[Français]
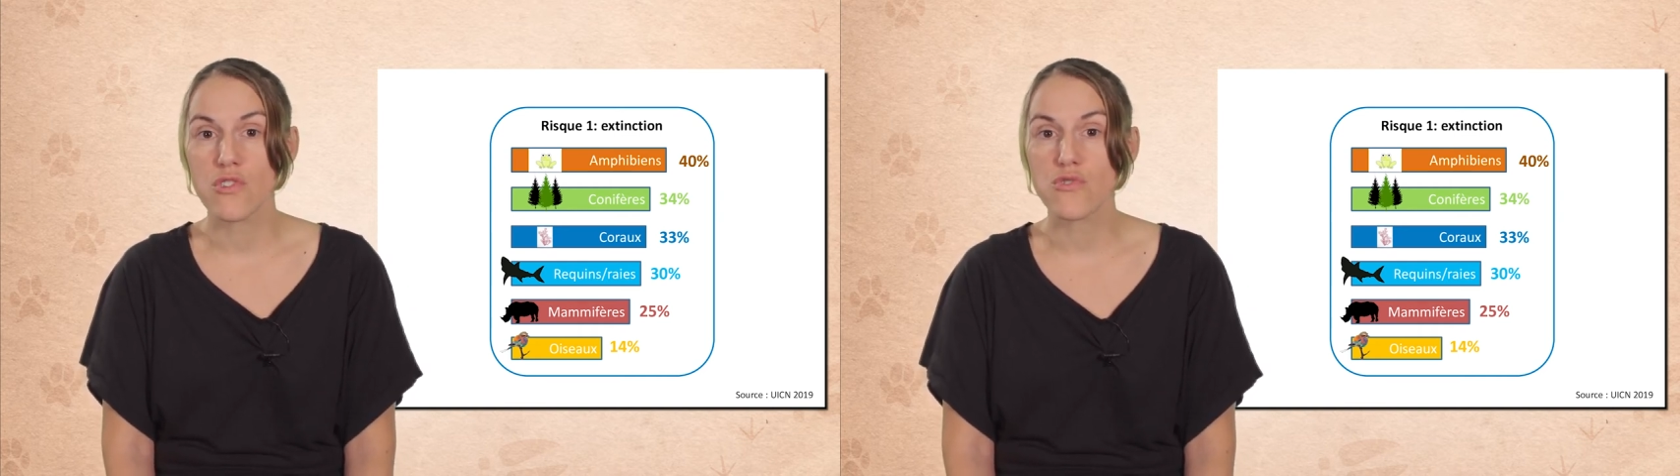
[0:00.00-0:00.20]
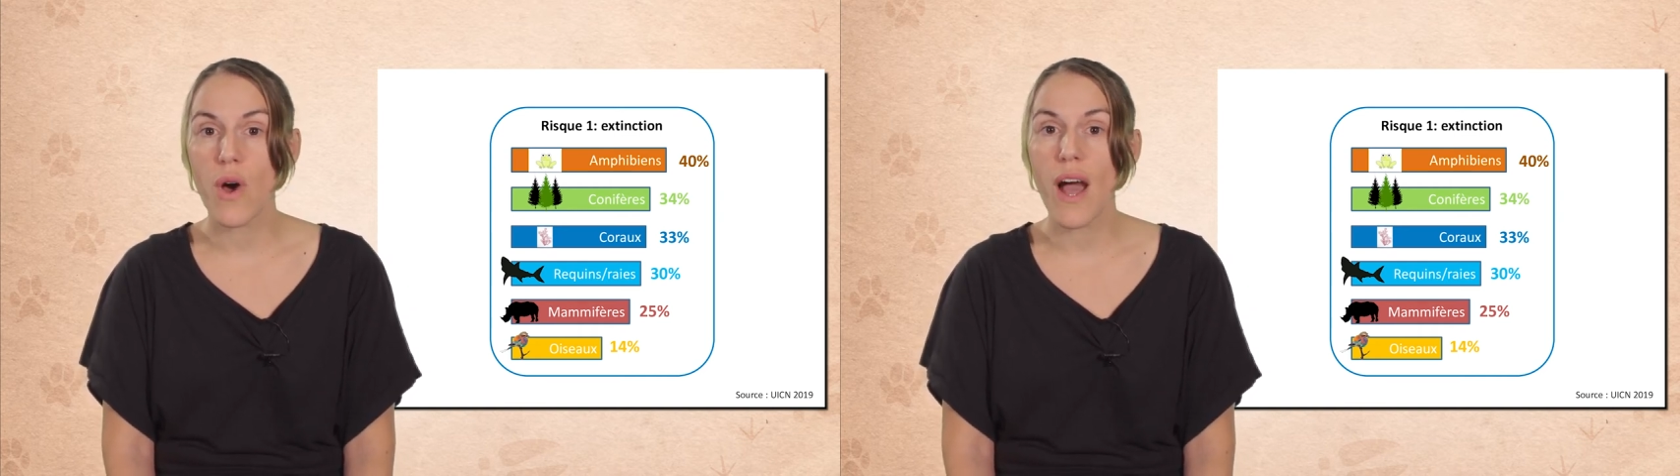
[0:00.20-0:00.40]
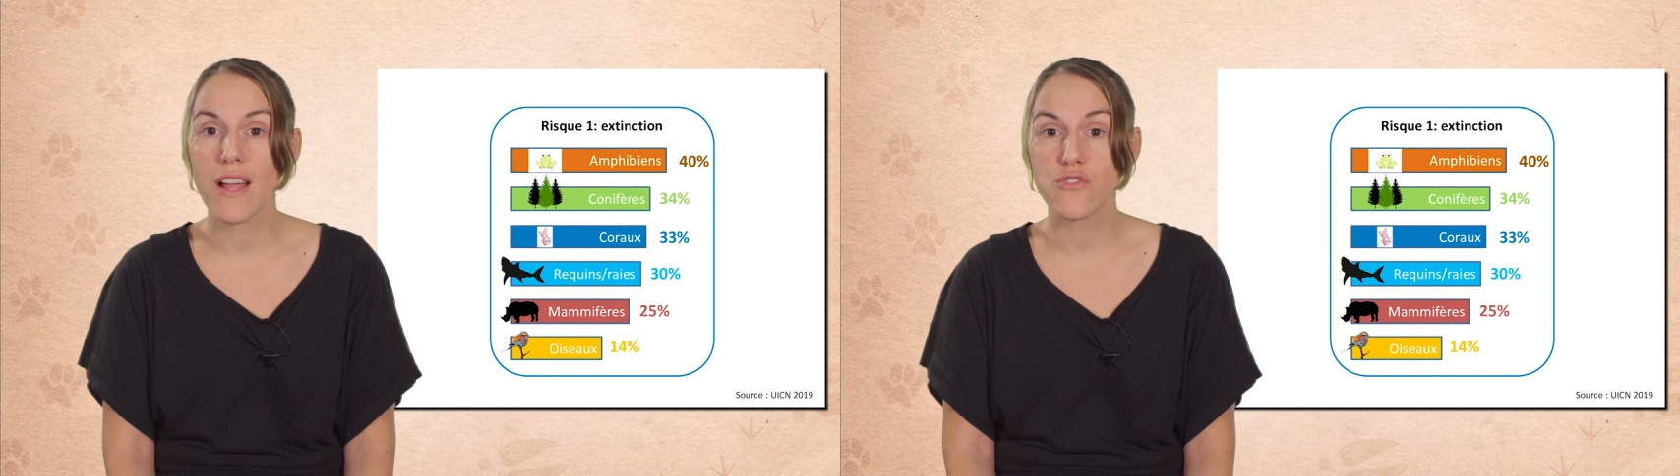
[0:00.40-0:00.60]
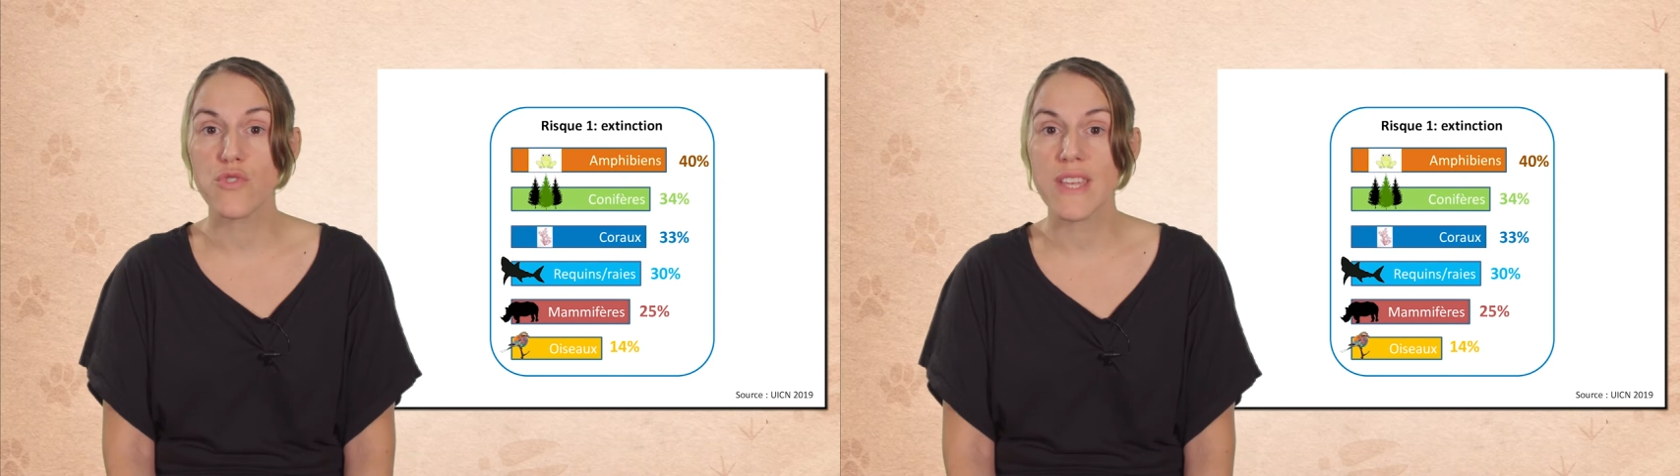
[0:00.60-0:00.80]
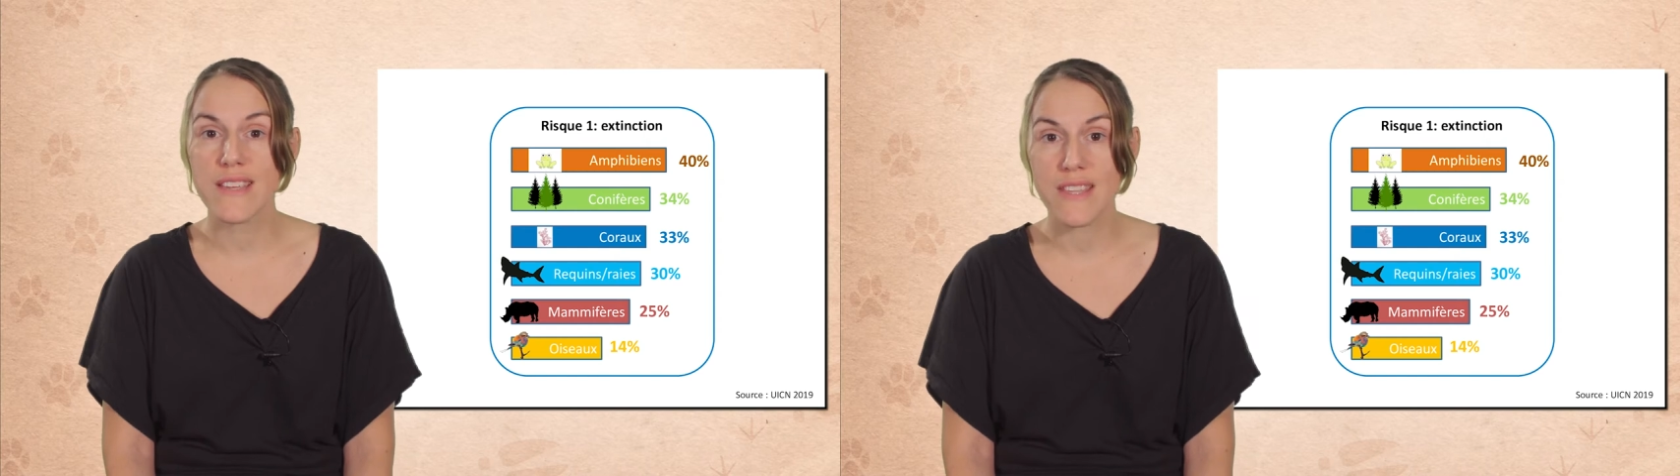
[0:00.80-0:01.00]
soit un
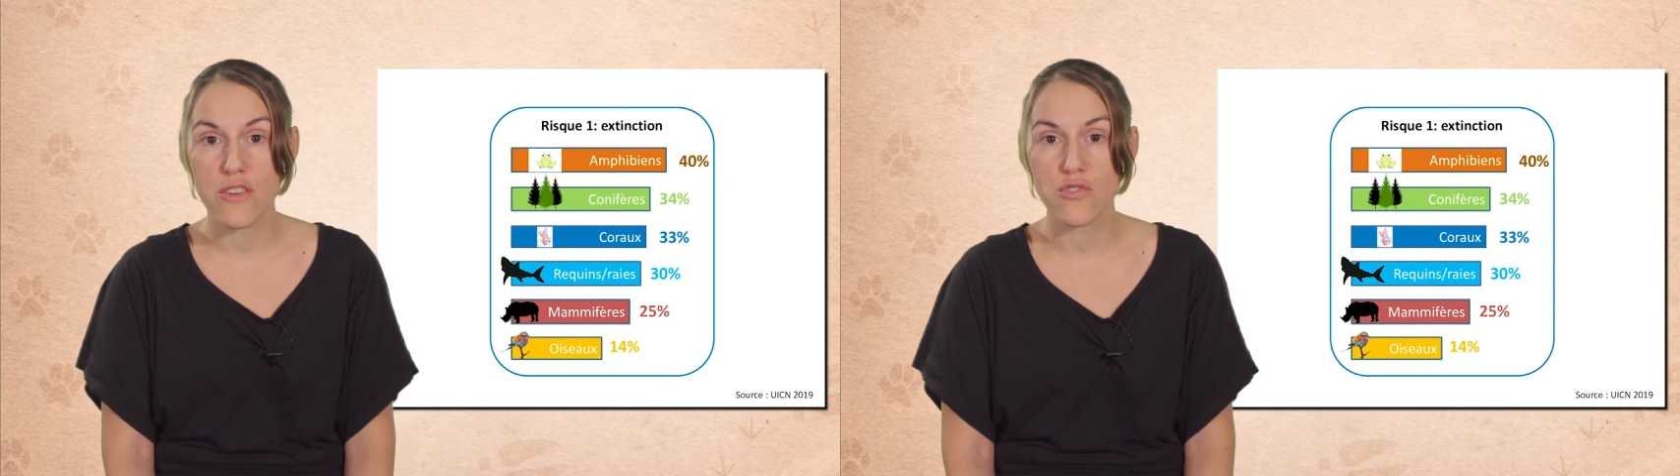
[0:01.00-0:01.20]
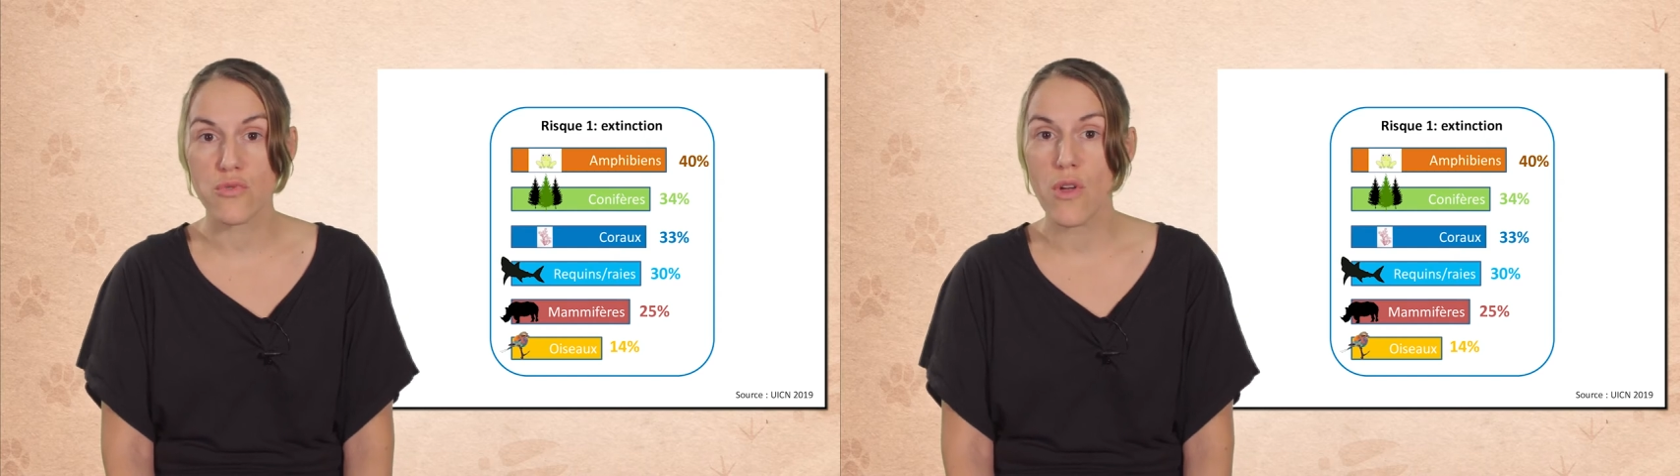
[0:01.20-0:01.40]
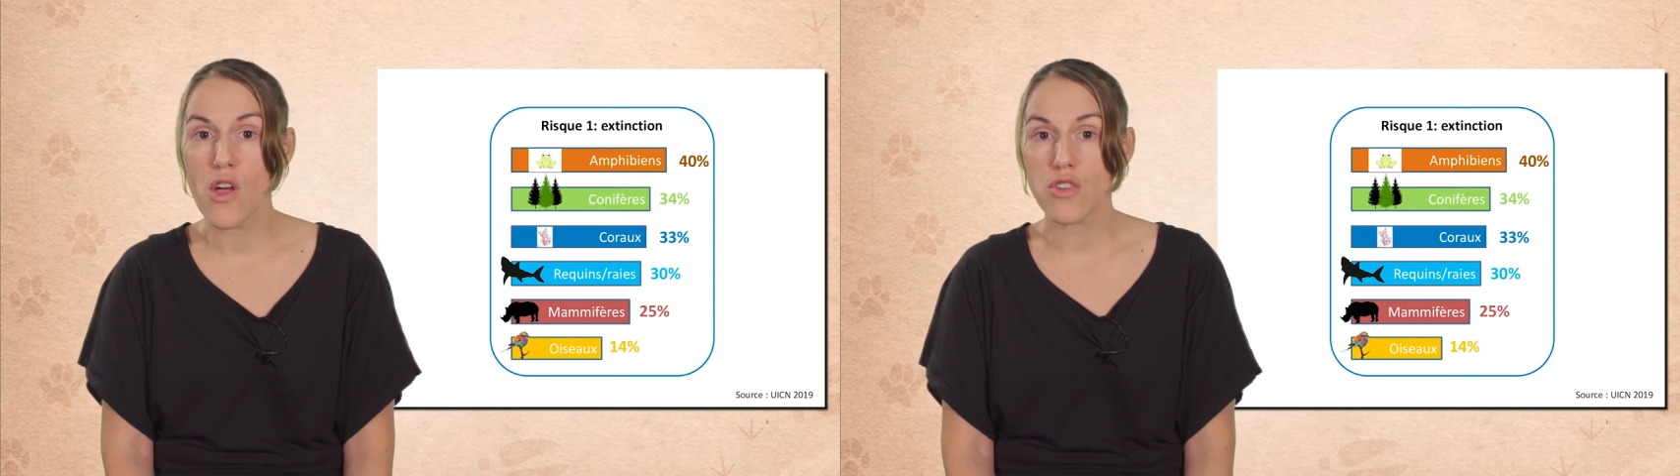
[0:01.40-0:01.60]
taux d'extinction